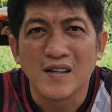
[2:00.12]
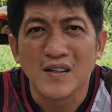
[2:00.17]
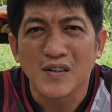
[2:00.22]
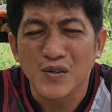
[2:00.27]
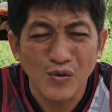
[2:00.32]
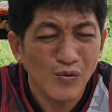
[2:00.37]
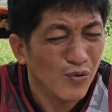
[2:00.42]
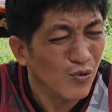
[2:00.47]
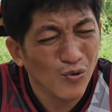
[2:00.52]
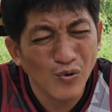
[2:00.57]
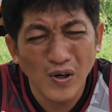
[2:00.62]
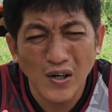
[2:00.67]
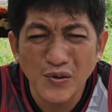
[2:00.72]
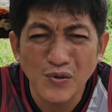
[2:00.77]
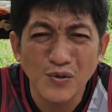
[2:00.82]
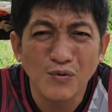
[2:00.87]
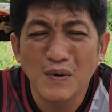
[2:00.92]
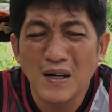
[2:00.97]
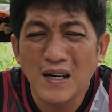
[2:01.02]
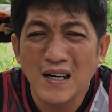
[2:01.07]
yung kung
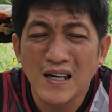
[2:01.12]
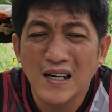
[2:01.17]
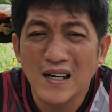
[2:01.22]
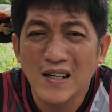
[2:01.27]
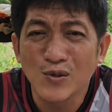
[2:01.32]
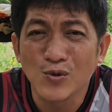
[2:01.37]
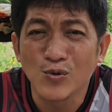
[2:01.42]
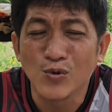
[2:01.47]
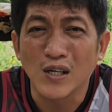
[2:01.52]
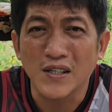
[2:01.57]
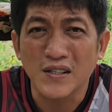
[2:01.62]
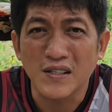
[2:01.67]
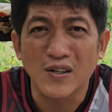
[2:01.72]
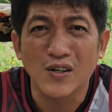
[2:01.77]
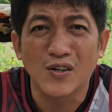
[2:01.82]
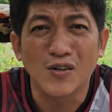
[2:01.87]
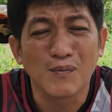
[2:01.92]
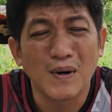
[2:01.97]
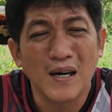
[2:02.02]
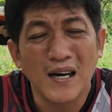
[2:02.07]
anong mahalukat
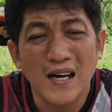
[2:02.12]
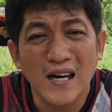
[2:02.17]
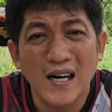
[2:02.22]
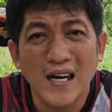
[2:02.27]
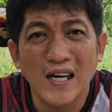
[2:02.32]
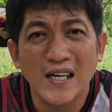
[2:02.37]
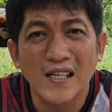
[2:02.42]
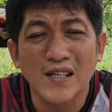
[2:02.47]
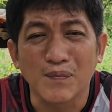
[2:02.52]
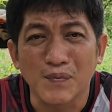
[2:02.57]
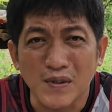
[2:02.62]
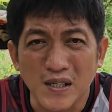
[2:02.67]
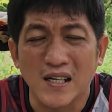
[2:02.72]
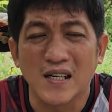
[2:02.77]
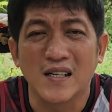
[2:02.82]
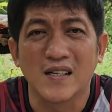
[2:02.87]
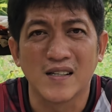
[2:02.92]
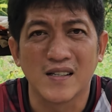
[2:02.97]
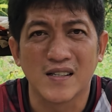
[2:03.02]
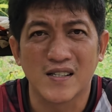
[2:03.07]
niya or mahanap
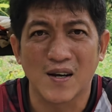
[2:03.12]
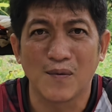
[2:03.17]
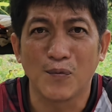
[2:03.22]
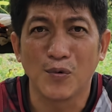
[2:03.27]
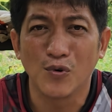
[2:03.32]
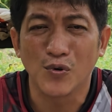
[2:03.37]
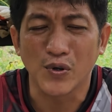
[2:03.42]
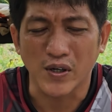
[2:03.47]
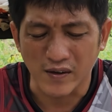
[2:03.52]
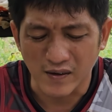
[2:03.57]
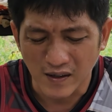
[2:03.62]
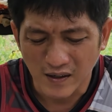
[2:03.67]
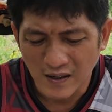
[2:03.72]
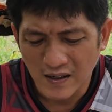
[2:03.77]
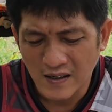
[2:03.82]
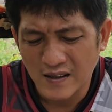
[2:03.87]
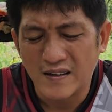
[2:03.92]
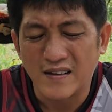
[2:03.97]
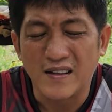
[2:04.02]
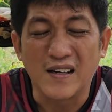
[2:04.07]
niya sa bukid,
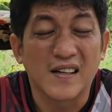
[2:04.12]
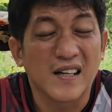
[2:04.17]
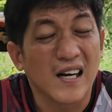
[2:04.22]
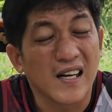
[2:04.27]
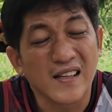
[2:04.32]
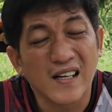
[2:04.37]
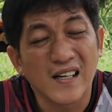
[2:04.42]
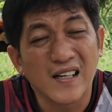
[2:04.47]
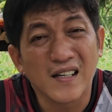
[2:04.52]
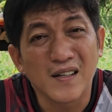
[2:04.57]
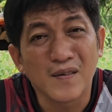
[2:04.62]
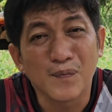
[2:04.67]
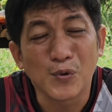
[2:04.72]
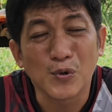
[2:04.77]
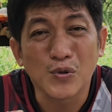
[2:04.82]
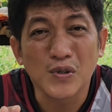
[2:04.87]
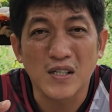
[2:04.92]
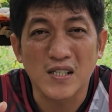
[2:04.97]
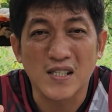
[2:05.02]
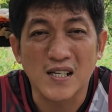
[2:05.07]
Then dadalhin
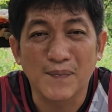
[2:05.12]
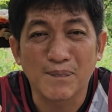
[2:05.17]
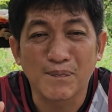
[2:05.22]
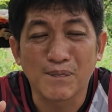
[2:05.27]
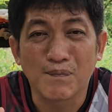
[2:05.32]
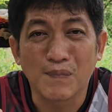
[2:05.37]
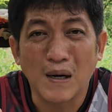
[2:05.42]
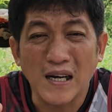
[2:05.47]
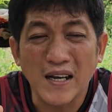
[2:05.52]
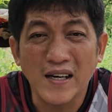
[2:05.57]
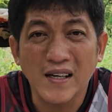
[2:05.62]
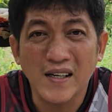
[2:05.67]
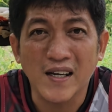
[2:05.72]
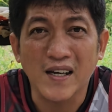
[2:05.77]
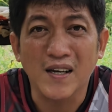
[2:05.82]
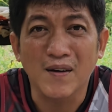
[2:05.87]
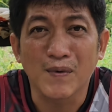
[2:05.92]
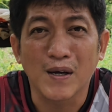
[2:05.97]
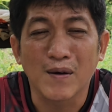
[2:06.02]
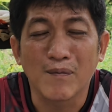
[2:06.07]
po niya sa
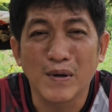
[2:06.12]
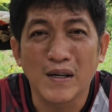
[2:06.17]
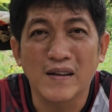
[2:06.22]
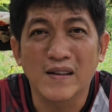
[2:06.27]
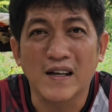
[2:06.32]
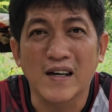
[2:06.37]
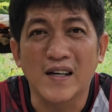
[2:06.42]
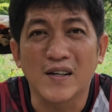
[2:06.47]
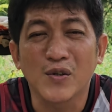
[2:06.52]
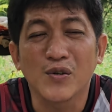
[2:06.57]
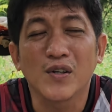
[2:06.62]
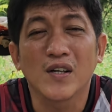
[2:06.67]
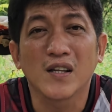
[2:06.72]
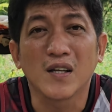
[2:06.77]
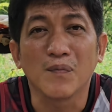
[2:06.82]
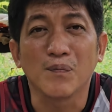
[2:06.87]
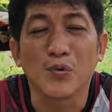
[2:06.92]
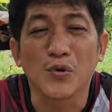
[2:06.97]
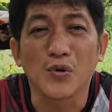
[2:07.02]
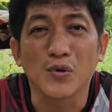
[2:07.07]
palengke, ibebenta, yun na
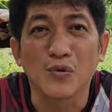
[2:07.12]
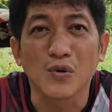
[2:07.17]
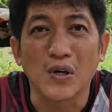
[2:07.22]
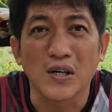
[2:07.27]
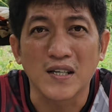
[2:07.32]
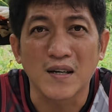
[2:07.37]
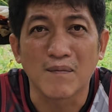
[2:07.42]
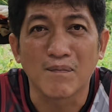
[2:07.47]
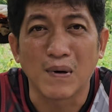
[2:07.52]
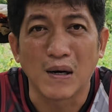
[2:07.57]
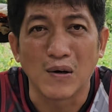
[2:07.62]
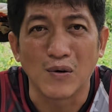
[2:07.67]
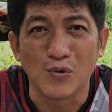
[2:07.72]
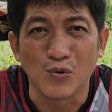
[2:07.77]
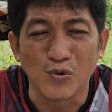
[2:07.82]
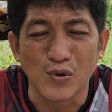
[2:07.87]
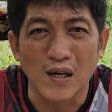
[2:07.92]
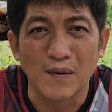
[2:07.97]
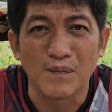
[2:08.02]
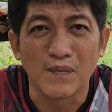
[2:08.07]
din po yung kanyang
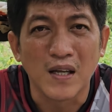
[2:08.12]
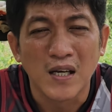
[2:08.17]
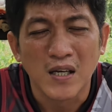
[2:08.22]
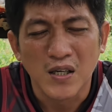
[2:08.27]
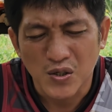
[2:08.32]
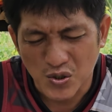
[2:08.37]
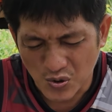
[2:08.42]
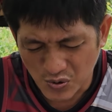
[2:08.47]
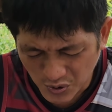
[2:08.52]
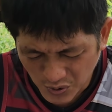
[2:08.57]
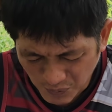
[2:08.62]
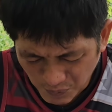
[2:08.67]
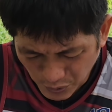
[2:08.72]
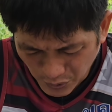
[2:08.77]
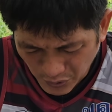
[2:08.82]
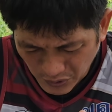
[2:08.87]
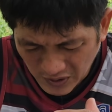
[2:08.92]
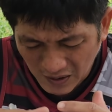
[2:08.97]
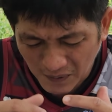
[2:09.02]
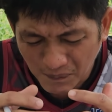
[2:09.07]
pangulam. So yun
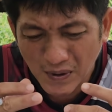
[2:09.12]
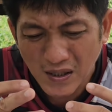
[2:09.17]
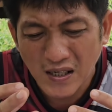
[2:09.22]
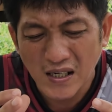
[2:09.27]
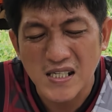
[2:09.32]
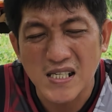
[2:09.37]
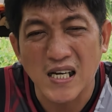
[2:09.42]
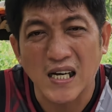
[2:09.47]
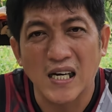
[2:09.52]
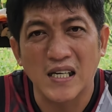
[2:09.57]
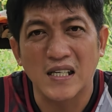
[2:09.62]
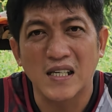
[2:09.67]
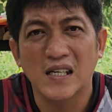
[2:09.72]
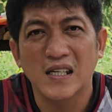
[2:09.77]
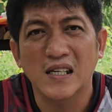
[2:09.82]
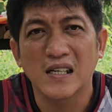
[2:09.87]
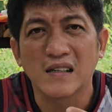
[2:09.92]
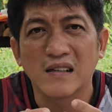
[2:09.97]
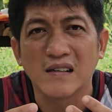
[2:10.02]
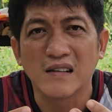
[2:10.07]
po yung nagbigay sa kanya
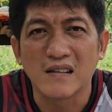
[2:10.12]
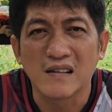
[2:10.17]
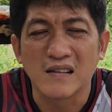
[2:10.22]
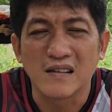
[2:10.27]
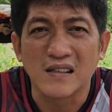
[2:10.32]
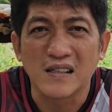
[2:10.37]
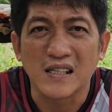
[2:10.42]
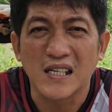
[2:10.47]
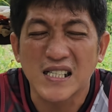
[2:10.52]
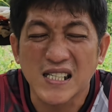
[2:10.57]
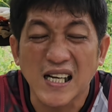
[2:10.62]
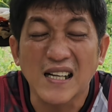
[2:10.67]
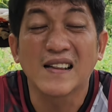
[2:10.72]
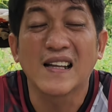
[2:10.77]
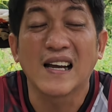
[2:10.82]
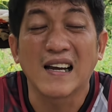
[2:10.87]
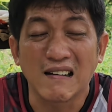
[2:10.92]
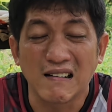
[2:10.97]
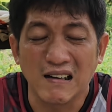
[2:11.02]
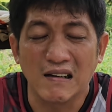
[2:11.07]
ng isang
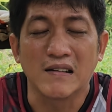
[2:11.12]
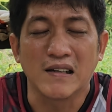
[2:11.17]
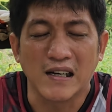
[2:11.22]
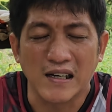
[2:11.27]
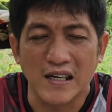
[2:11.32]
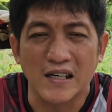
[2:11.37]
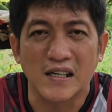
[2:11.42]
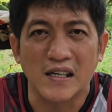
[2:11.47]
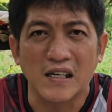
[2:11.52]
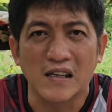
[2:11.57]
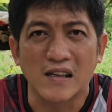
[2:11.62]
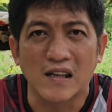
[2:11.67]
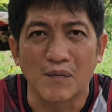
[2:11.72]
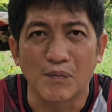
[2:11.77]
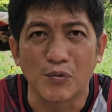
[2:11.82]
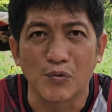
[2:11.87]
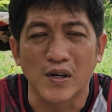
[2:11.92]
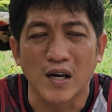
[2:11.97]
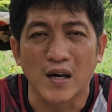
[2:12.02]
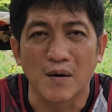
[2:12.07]
dahilan, nakikita
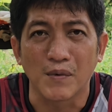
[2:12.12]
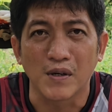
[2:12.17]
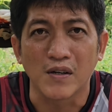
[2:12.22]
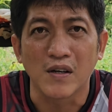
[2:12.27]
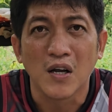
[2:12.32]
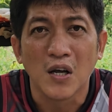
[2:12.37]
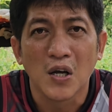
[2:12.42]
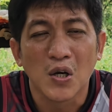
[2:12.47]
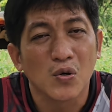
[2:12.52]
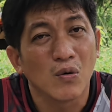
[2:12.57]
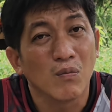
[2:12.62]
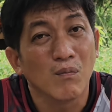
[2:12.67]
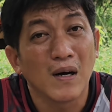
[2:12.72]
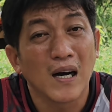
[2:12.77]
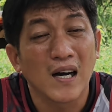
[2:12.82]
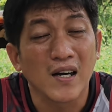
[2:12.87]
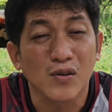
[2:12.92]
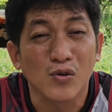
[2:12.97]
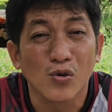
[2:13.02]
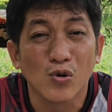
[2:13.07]
po namin kung
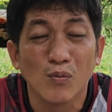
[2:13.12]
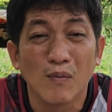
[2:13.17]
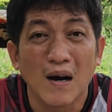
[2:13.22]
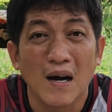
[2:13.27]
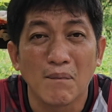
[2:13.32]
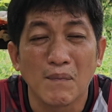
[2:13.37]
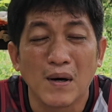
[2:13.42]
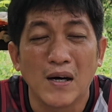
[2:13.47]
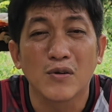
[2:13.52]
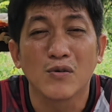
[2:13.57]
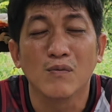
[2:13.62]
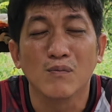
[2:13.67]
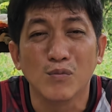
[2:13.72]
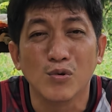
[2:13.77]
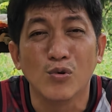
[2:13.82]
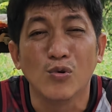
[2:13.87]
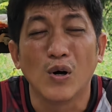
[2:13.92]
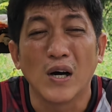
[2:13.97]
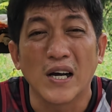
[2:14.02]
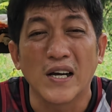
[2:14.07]
bakit humaba yung
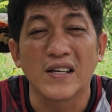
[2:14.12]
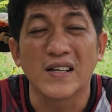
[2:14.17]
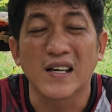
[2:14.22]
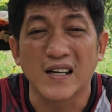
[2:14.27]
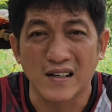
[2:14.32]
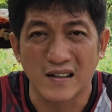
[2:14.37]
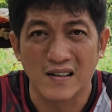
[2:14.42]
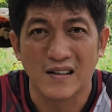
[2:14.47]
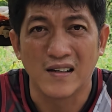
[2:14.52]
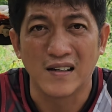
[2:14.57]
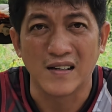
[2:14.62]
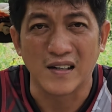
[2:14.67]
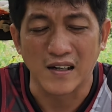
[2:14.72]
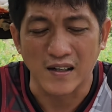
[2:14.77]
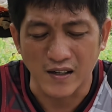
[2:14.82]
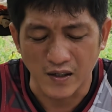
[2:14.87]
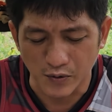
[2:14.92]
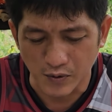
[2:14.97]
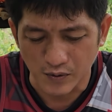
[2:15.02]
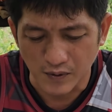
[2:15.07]
buhay niya ng
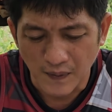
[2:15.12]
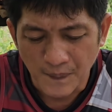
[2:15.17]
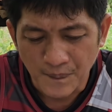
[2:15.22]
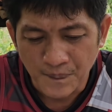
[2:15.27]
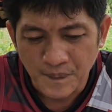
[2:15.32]
ganun.